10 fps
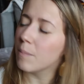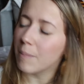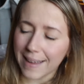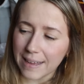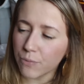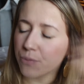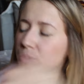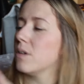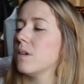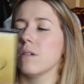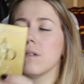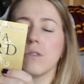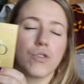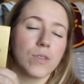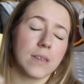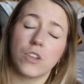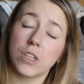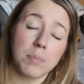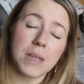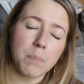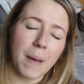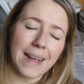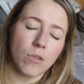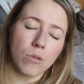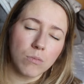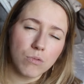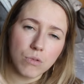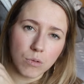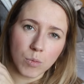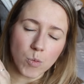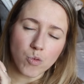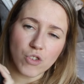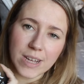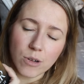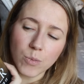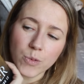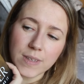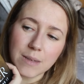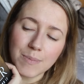Bref, euh, je sais, j'étais peut-être pas dans le mood au moment où je l'ai commencé,